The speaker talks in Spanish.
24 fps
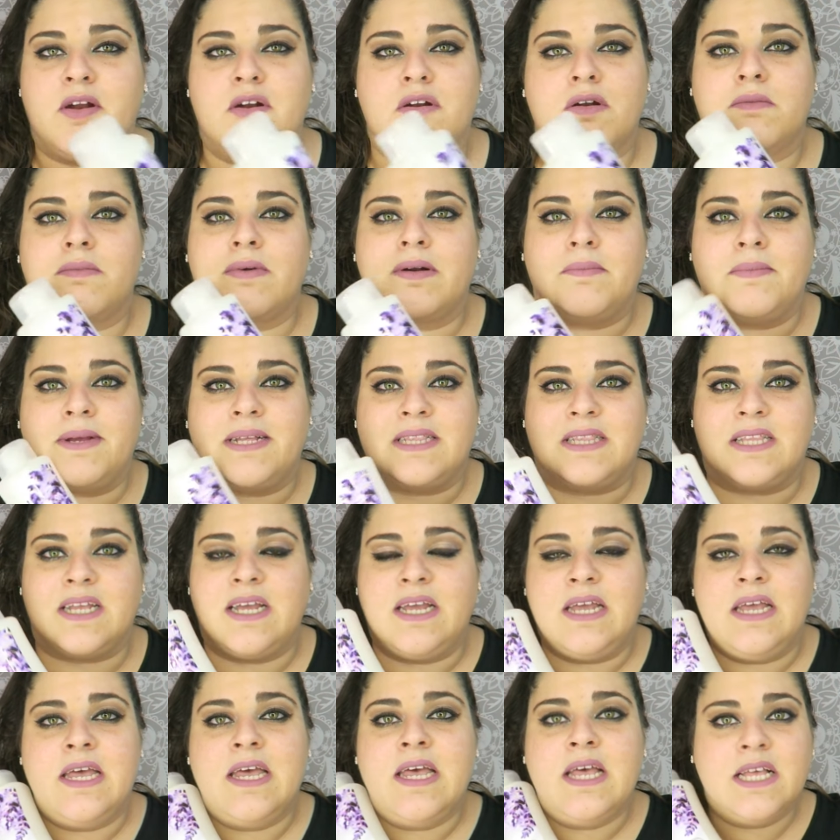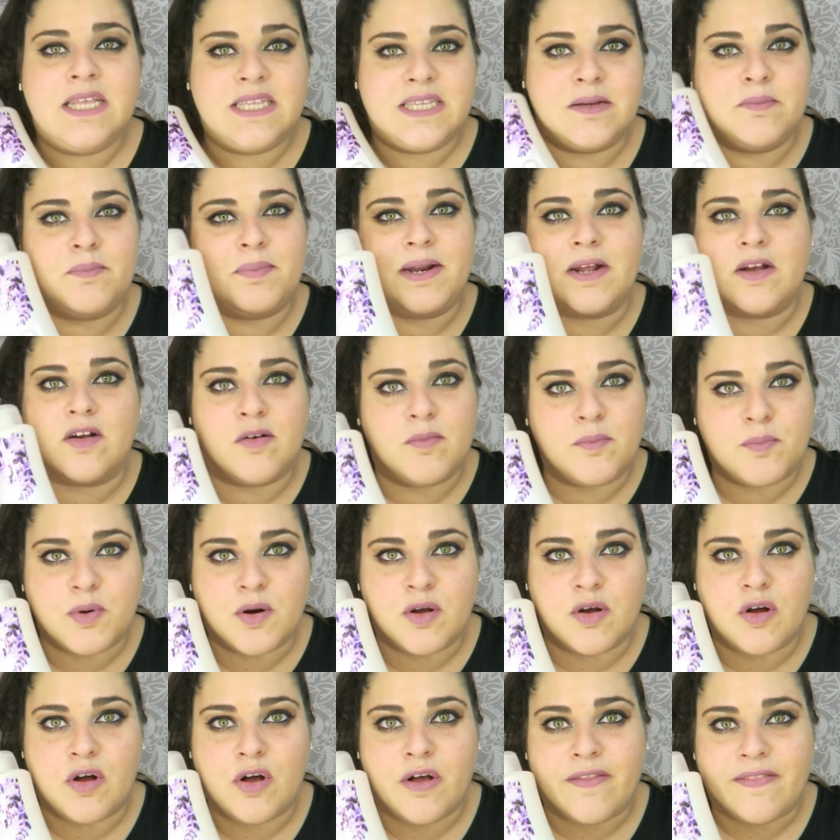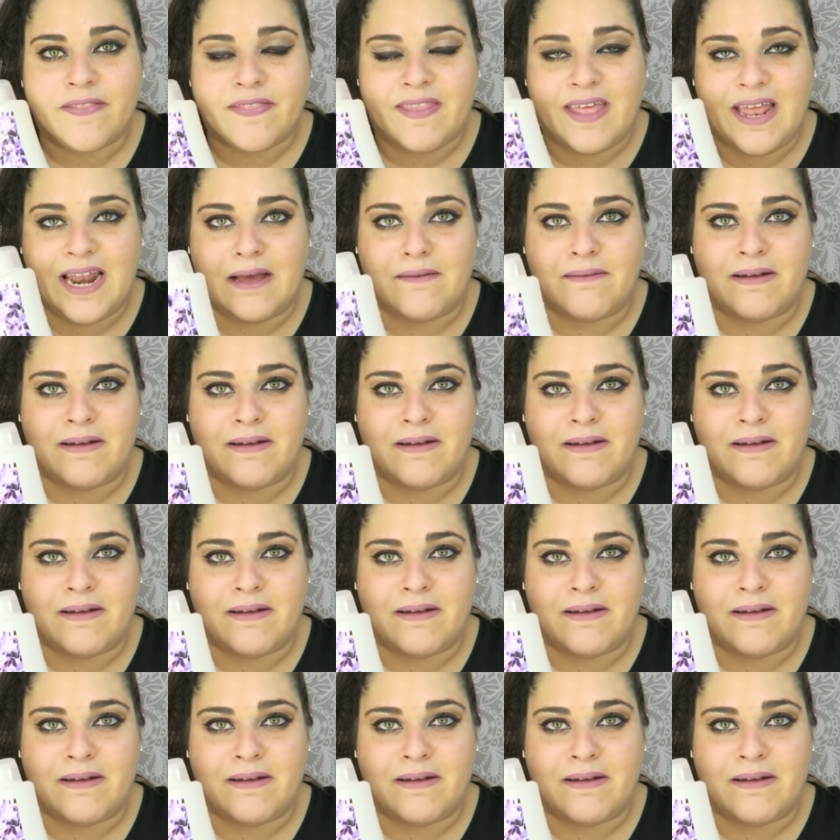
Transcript: pero normalmente siempre compro de